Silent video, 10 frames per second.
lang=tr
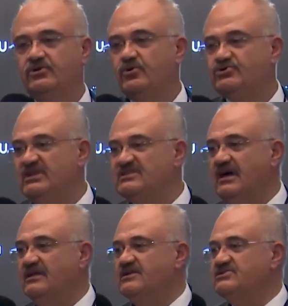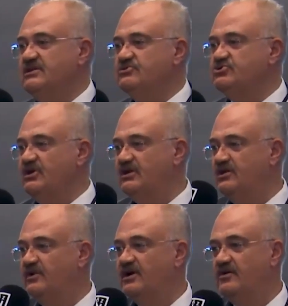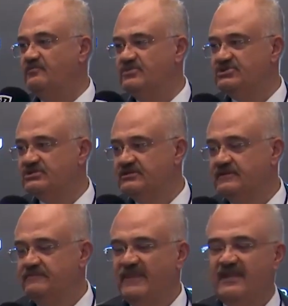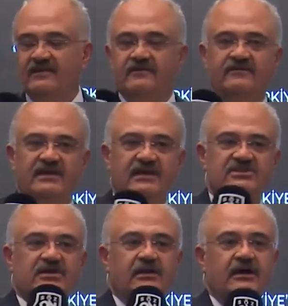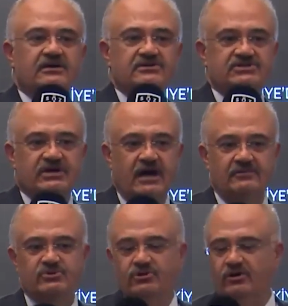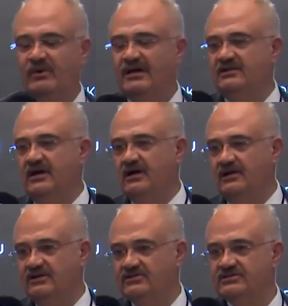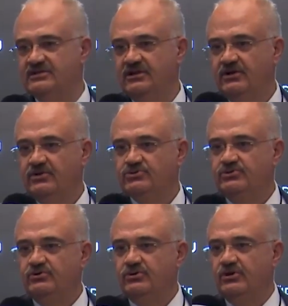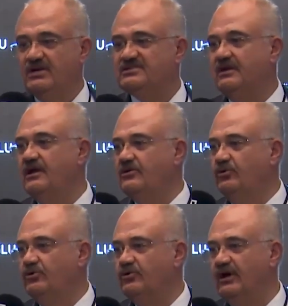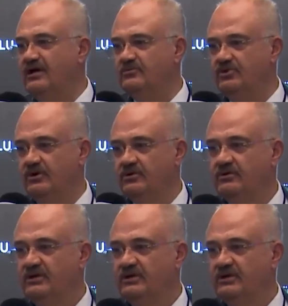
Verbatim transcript: Yoksa sadece düzenleme yapmış ve yasalar çıkarmış olmakla kalırız. Çünkü yasalar uygulanmıyor.